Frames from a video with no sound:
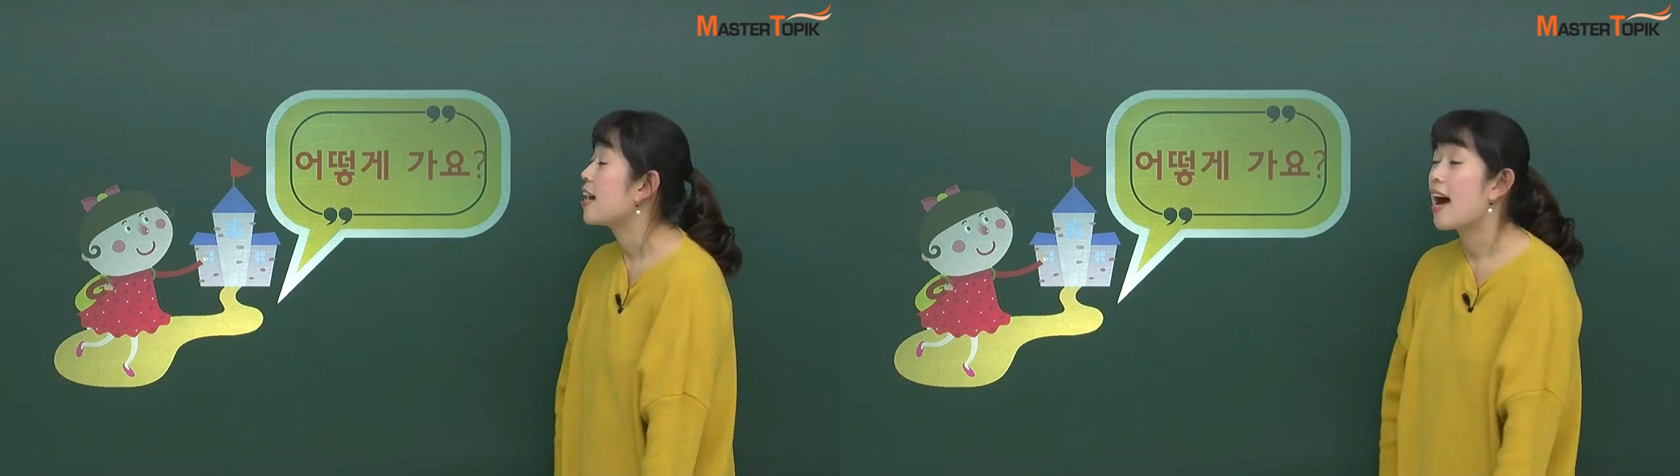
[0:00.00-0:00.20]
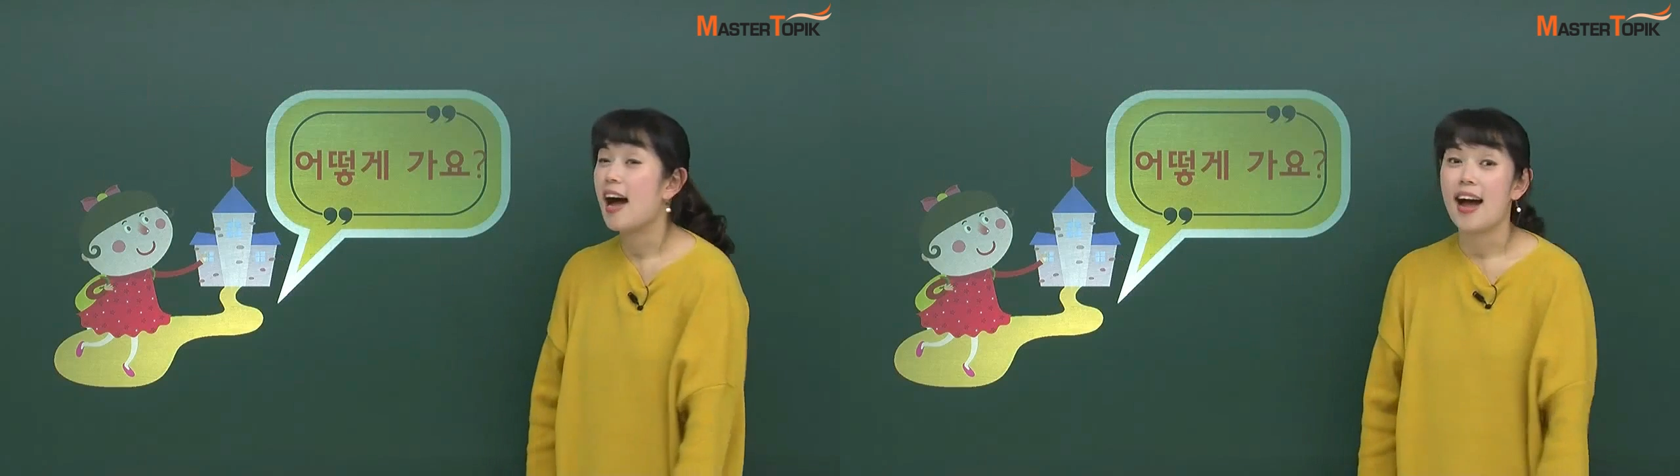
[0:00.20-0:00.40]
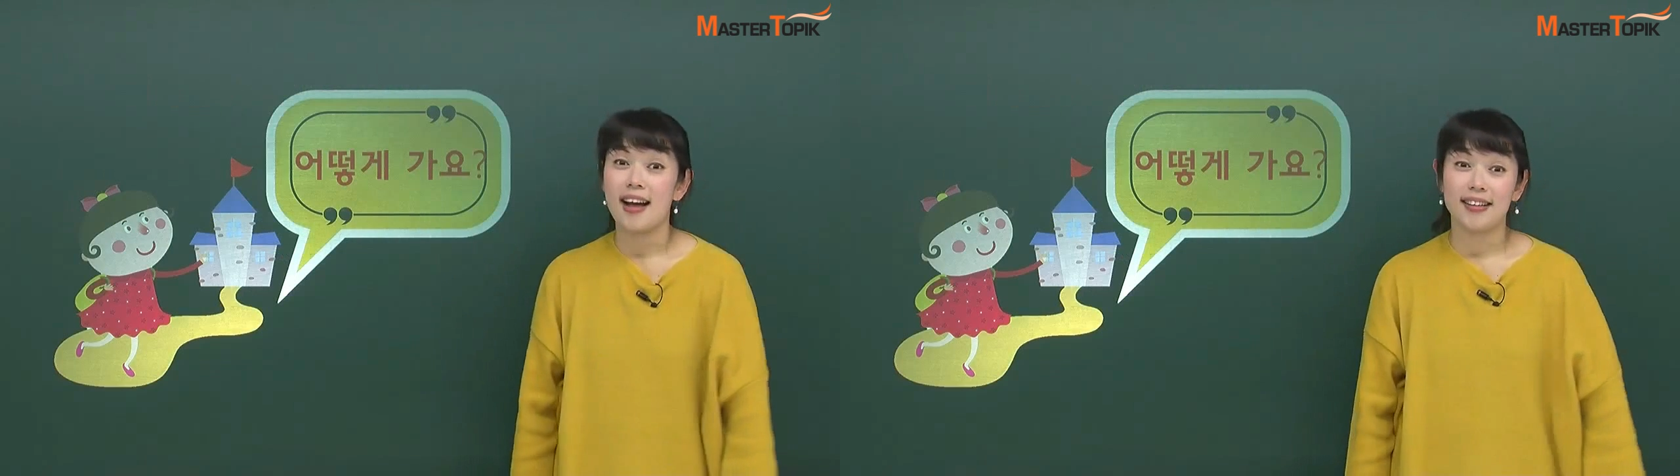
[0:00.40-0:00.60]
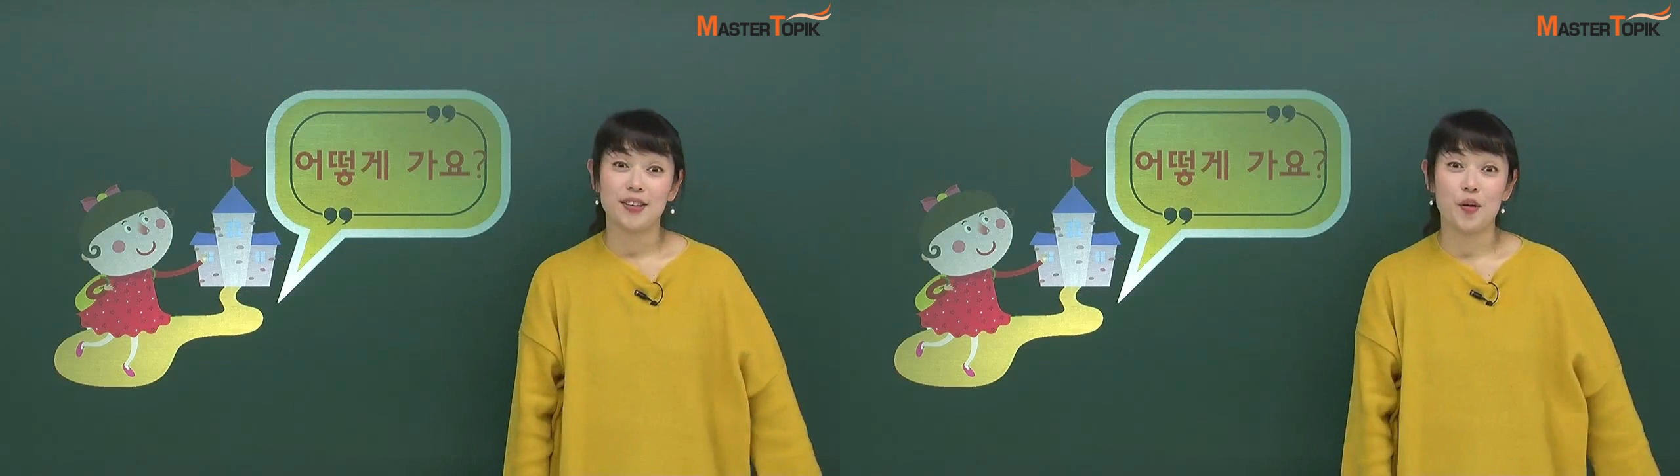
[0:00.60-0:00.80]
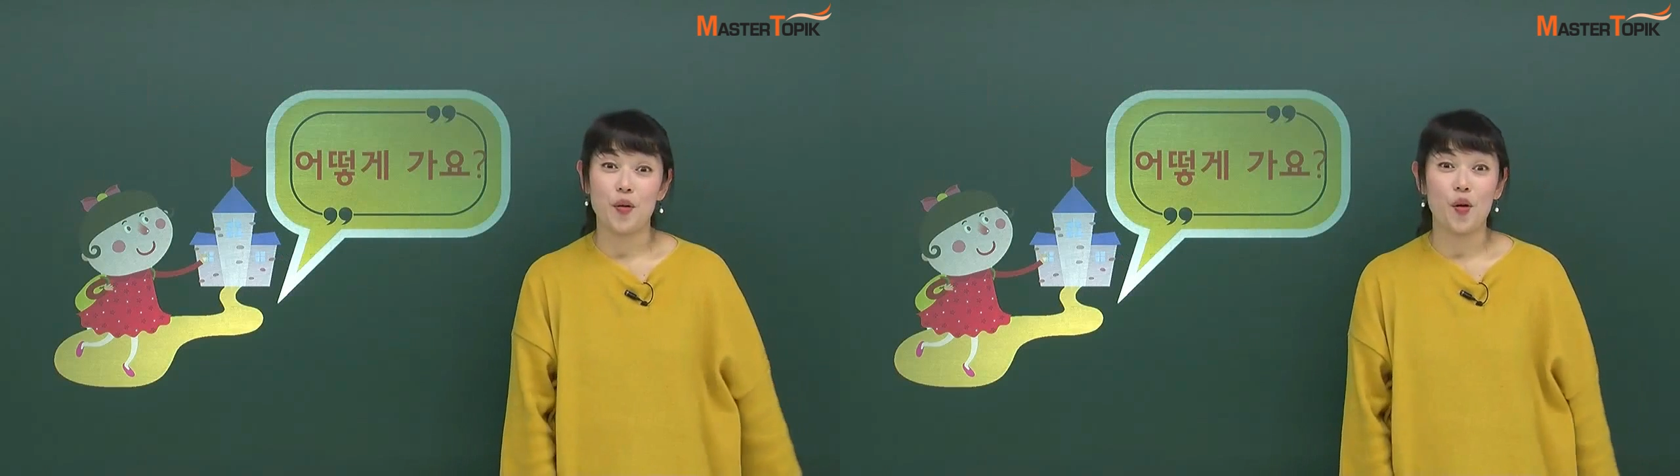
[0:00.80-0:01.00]
자,
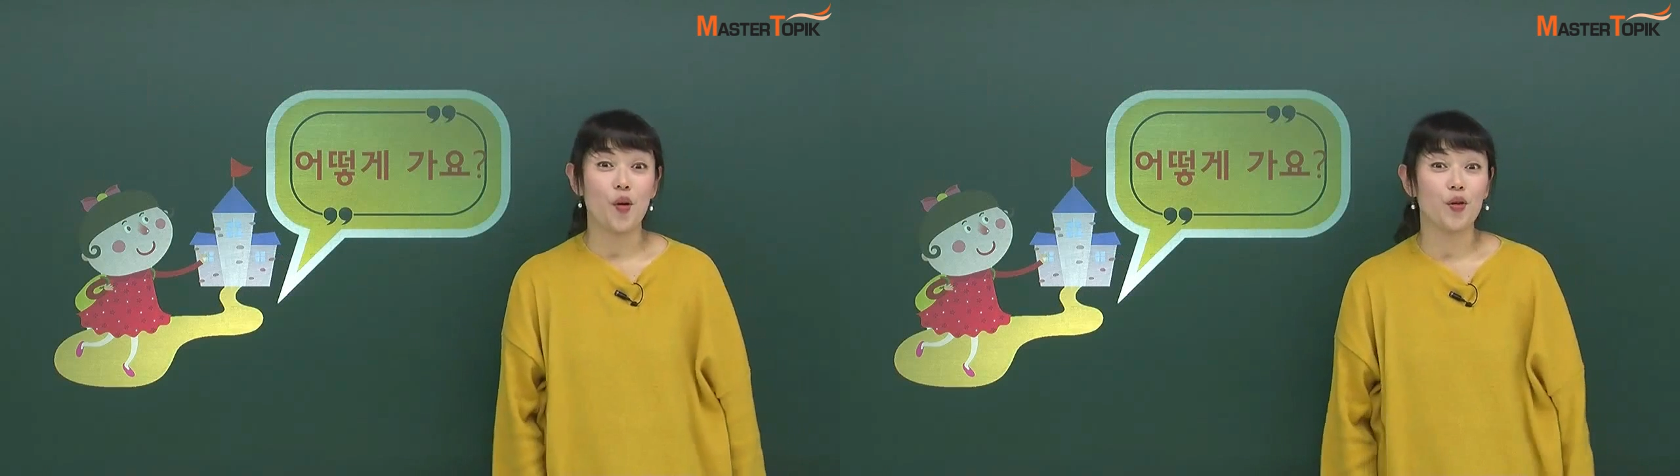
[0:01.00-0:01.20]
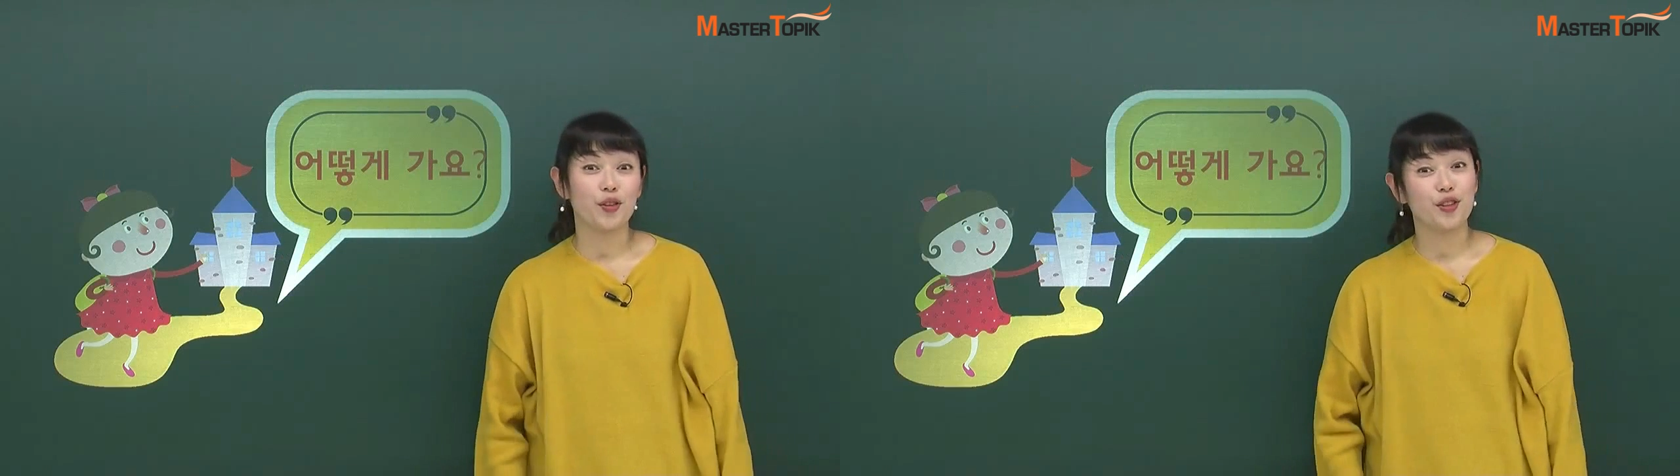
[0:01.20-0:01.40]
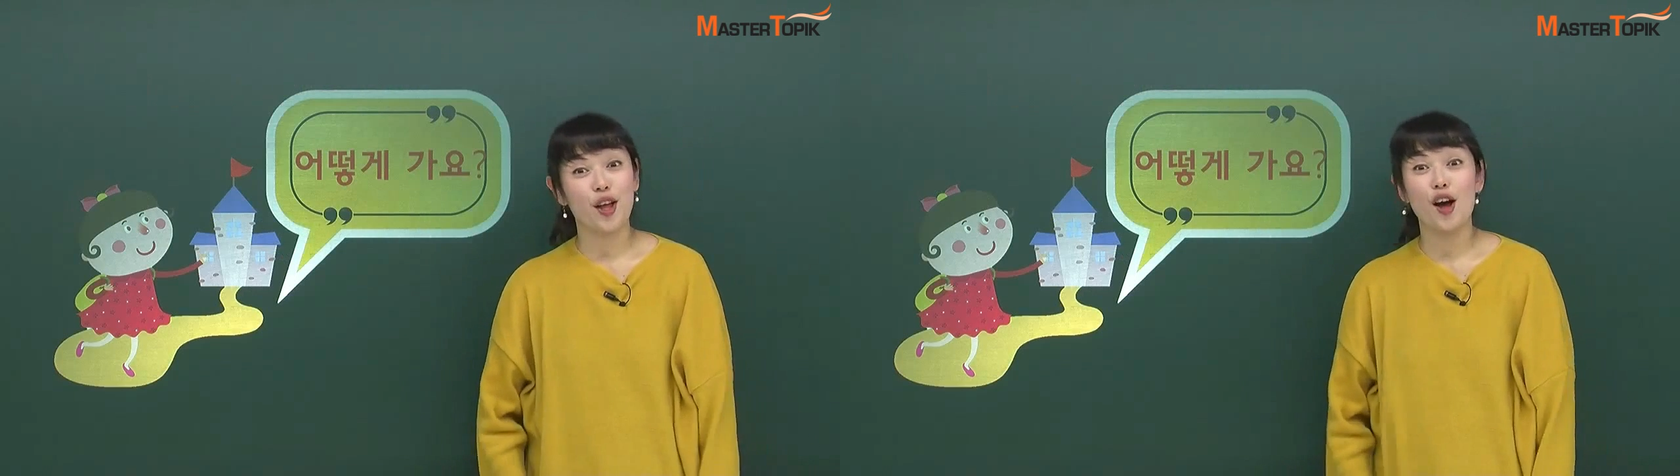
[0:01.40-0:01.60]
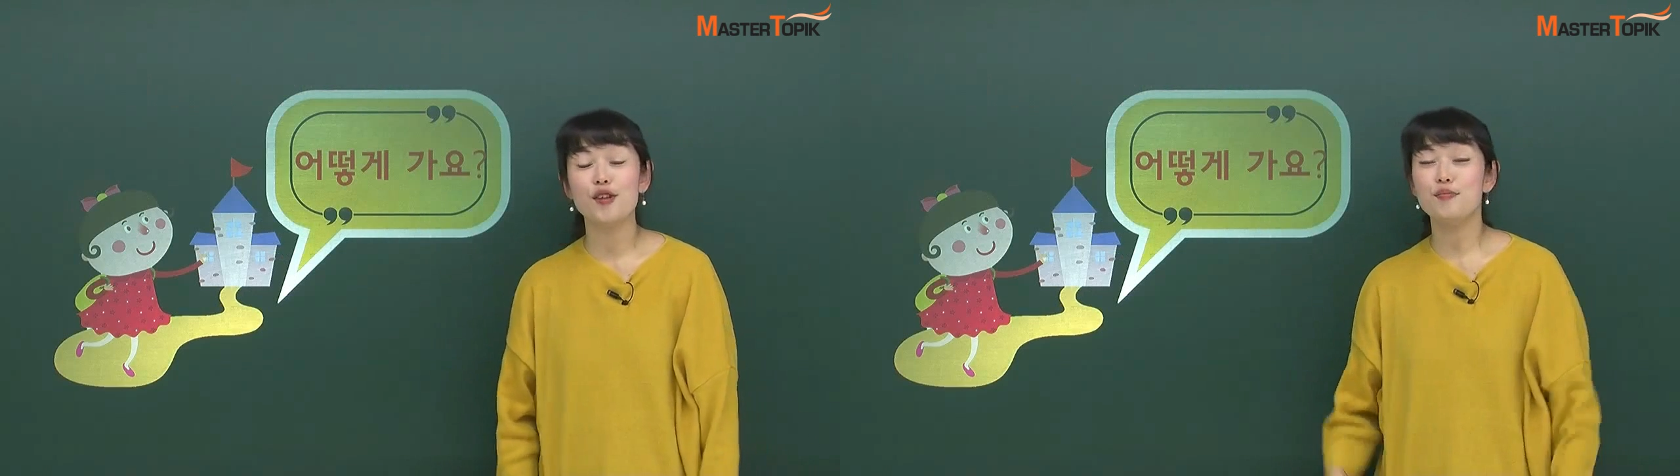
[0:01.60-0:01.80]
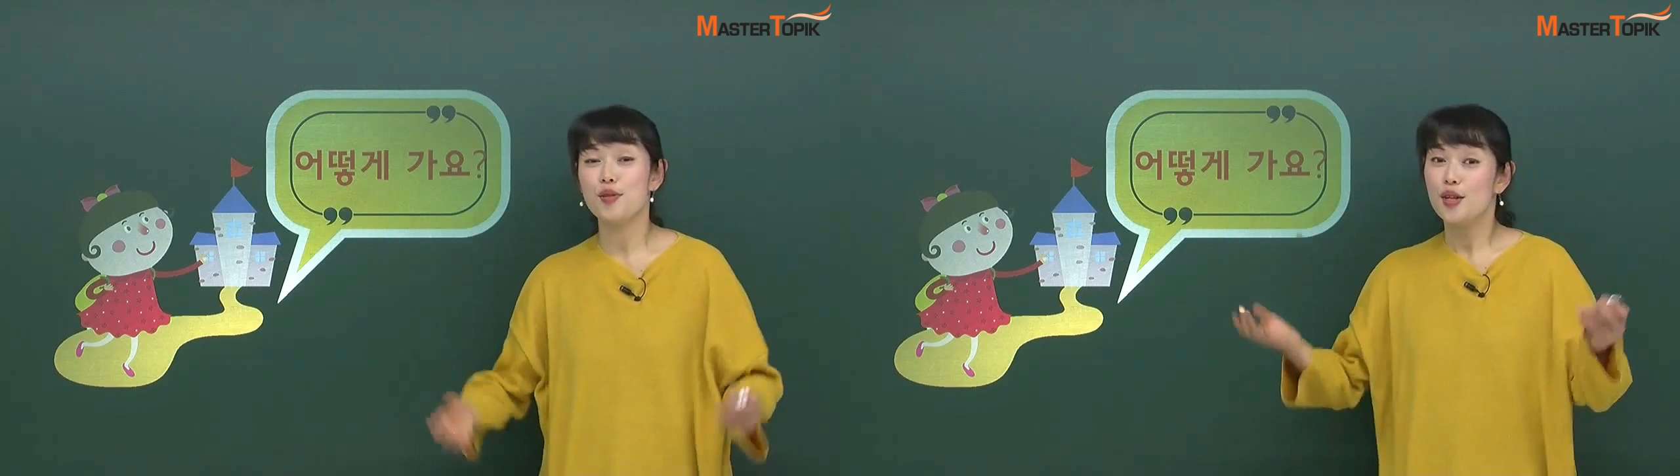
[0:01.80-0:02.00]
그러면 그
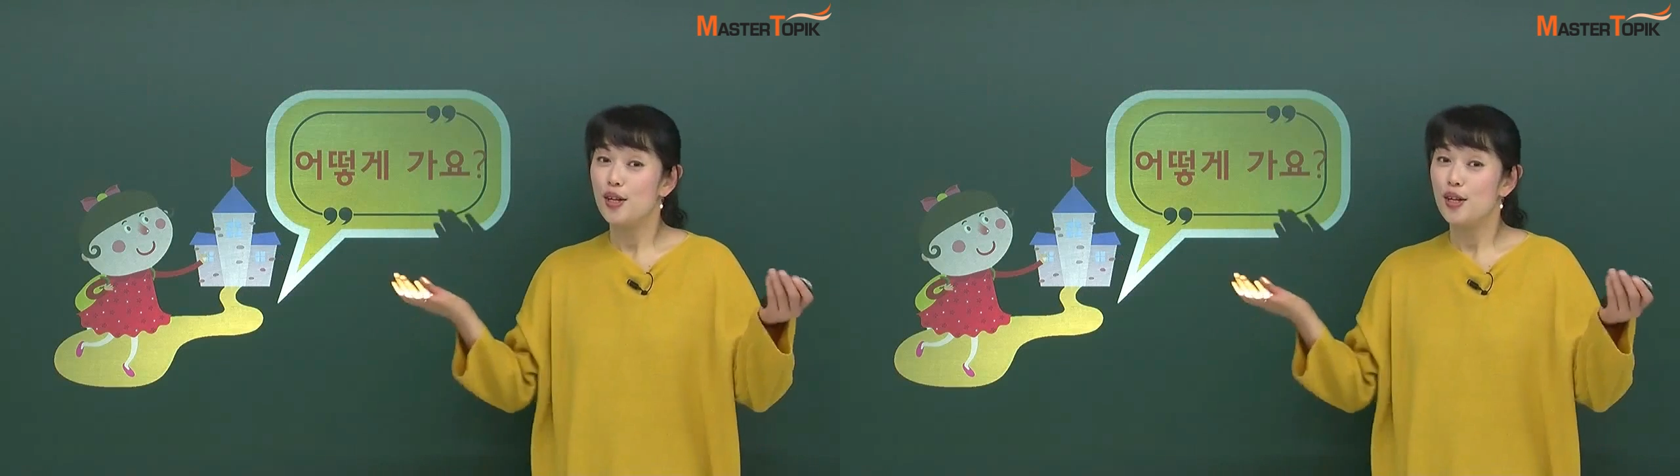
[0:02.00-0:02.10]
다음